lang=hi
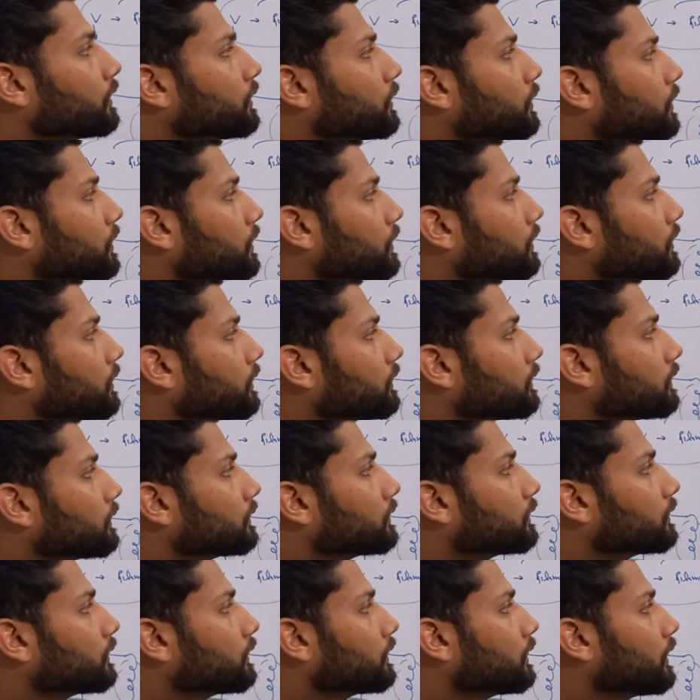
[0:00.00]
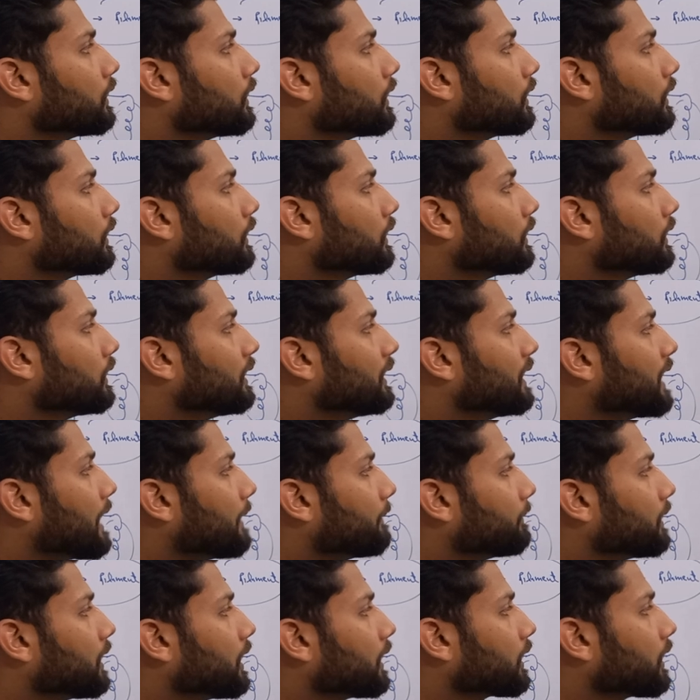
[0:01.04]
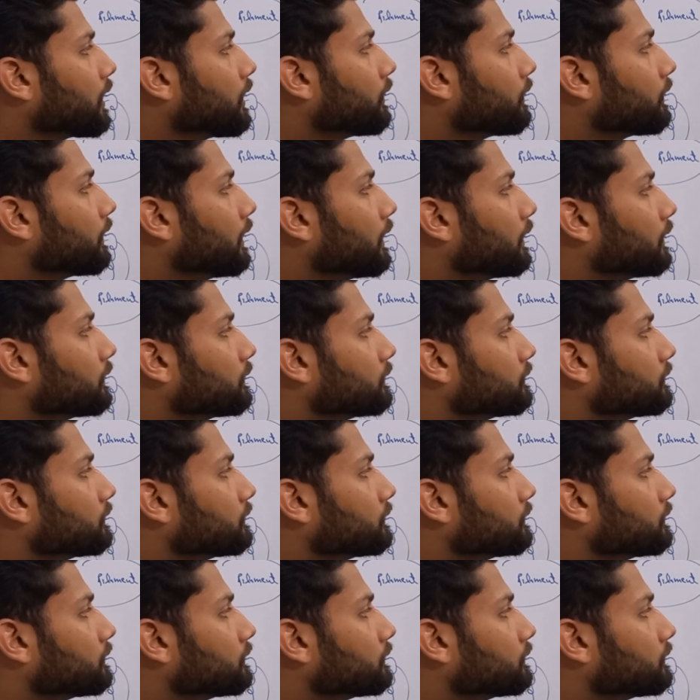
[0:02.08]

तो लैमडा क्या होगा